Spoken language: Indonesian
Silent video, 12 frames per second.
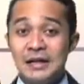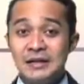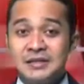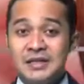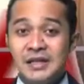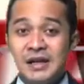
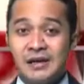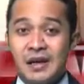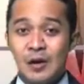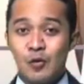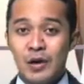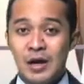keji yang
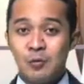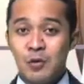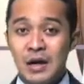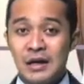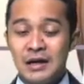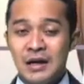dilakukan
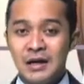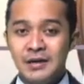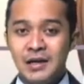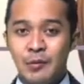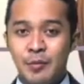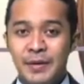warga
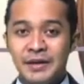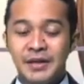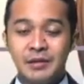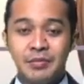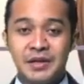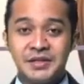di
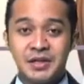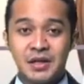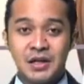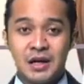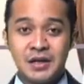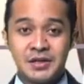Kabupaten
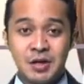Banjarnegara,